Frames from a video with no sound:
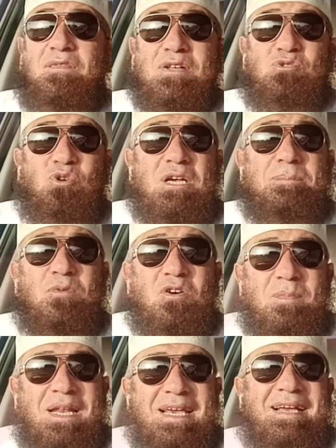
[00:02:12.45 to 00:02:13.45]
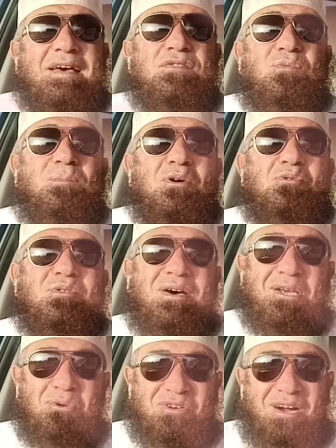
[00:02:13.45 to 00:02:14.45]
فتحبه الملائكه ثم
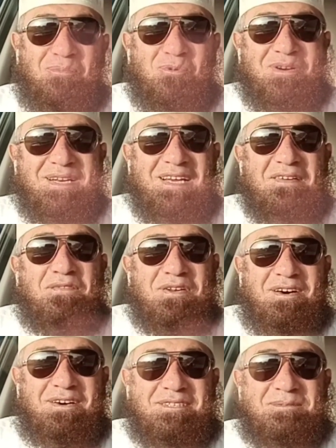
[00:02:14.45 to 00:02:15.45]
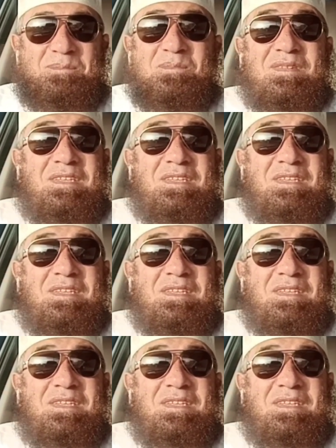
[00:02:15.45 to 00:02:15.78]
يوضع له القبول في الارض